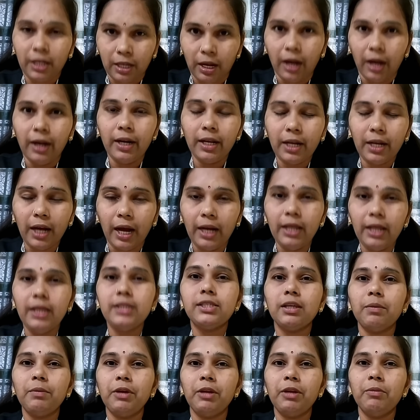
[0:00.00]
అంటే కనీసం
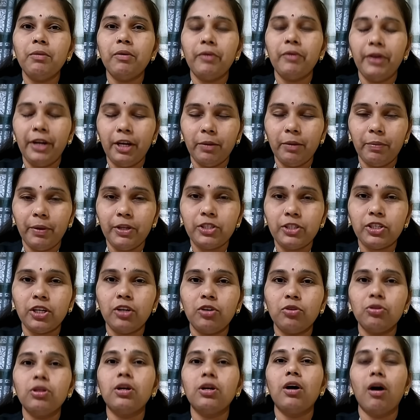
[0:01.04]
మినిమం ఇంటిమేషన్
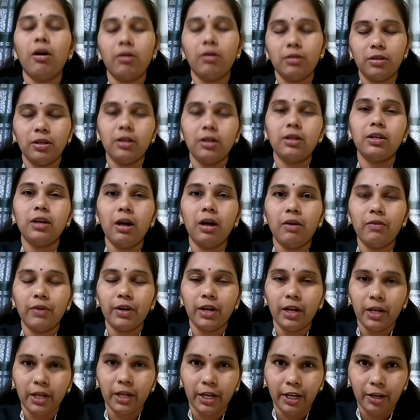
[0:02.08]
టు ద గవర్నర్
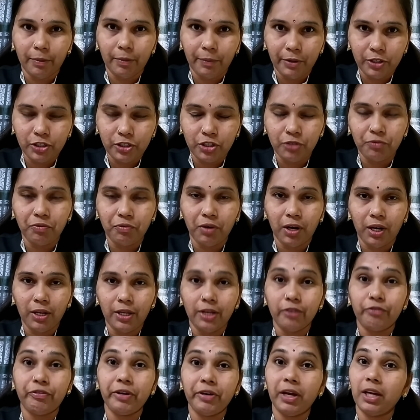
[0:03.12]
గవర్నర్ కి ఇంటిమేషన్ ఇవ్వాలి
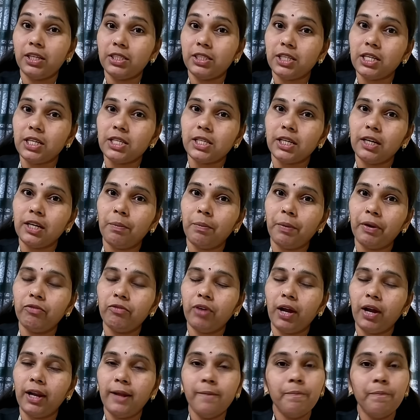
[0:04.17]
ఎఫ్ఐఆర్ చేసేటప్పుడు
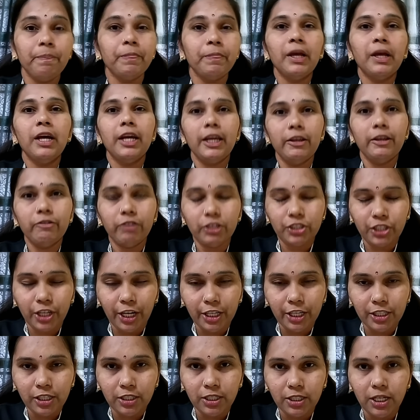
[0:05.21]
ఇవ్వాలి
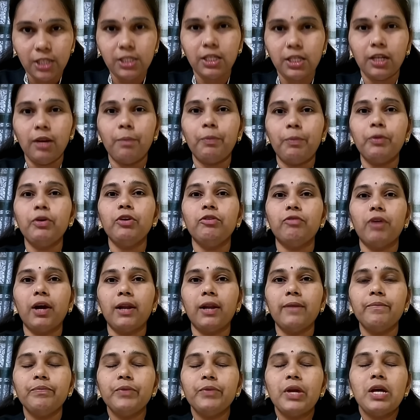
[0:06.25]
ఇన్వెస్టిగేషన్ చేసేటప్పుడు ఇవ్వాలి
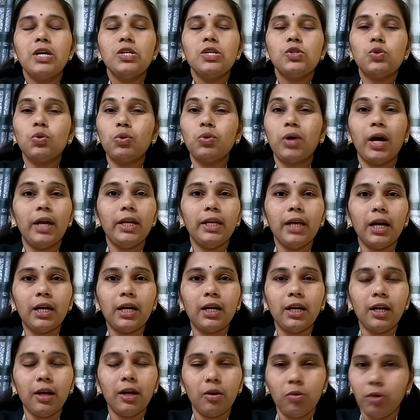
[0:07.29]
సో కానీ
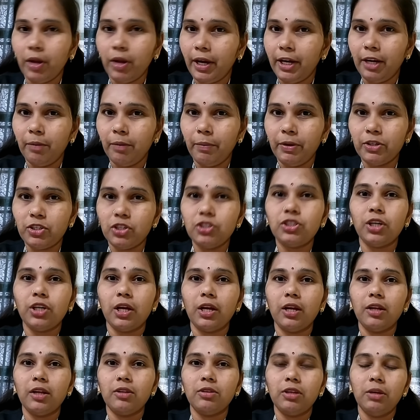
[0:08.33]
ఎక్కడ కూడా ఇంటిమేషన్
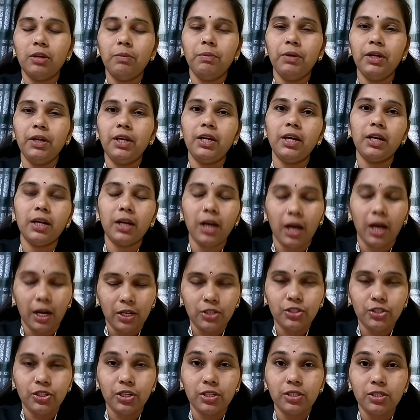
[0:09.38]
చేయలేదు ఇమీడియట్ గా
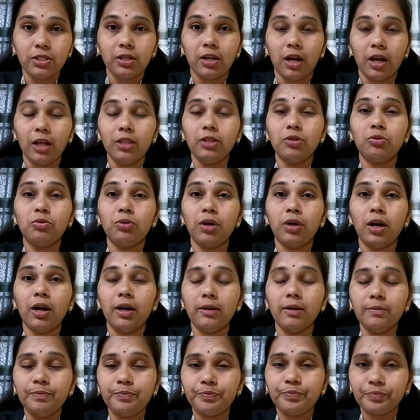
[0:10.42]
అరెస్ట్ చేశారు అది కూడా
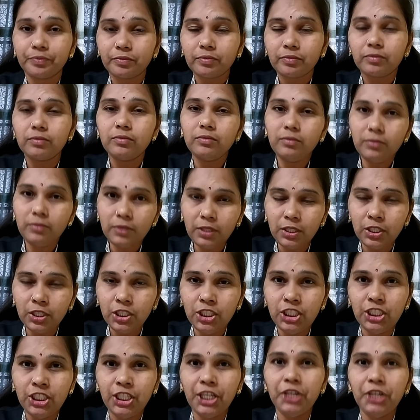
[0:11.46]

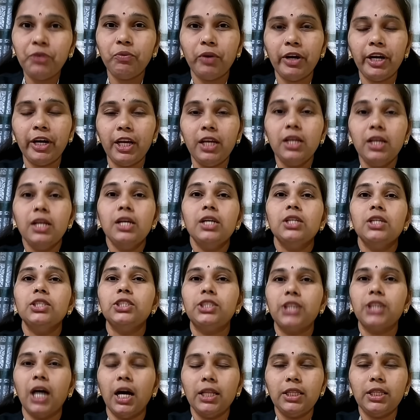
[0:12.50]
జీ ట్వంటీ
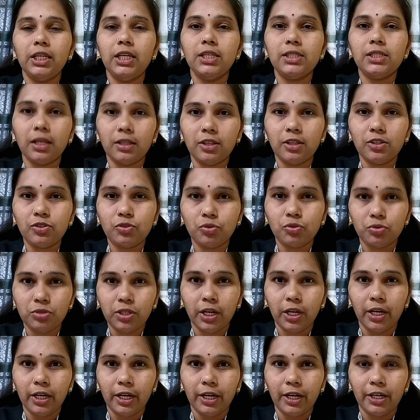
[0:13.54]
జాతీయ సదస్సు
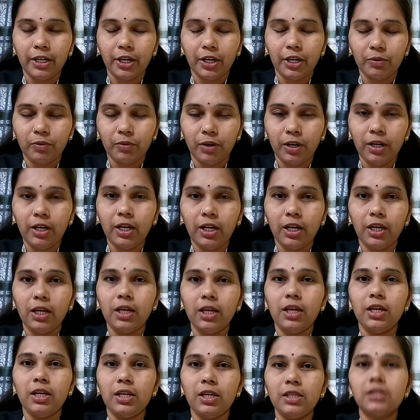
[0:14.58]
జరిగేటటువంటి
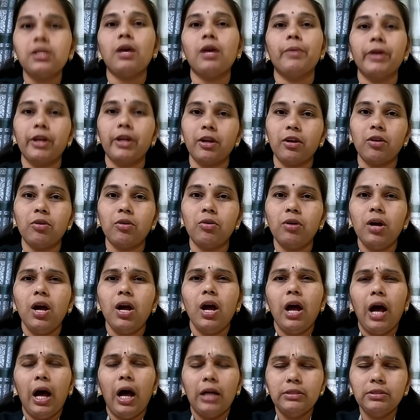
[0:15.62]
సమయంలో
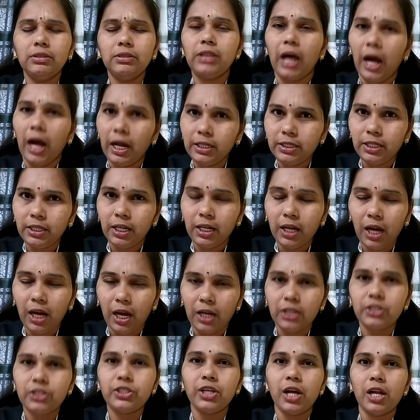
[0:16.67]
అంత ఆత్రంగా
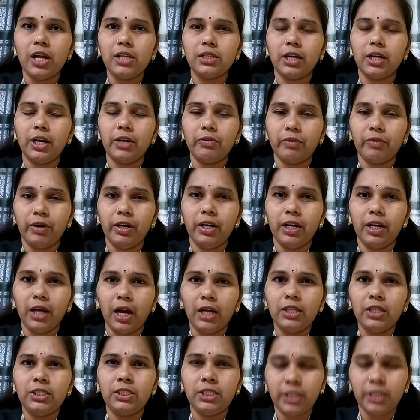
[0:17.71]
అరెస్ట్ చేయాల్సినటువంటి
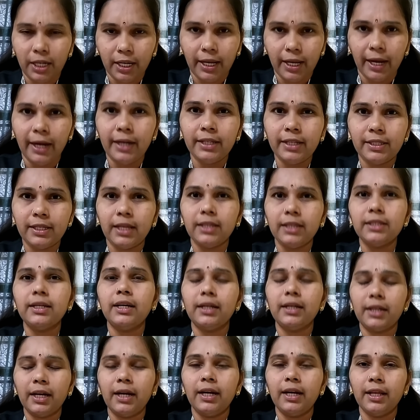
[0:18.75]
అర్జెంట్ కేంట్స్
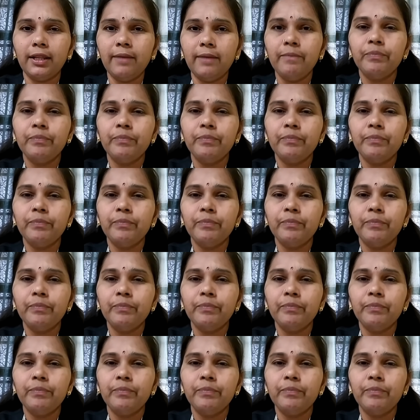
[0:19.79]
ఏంటంటే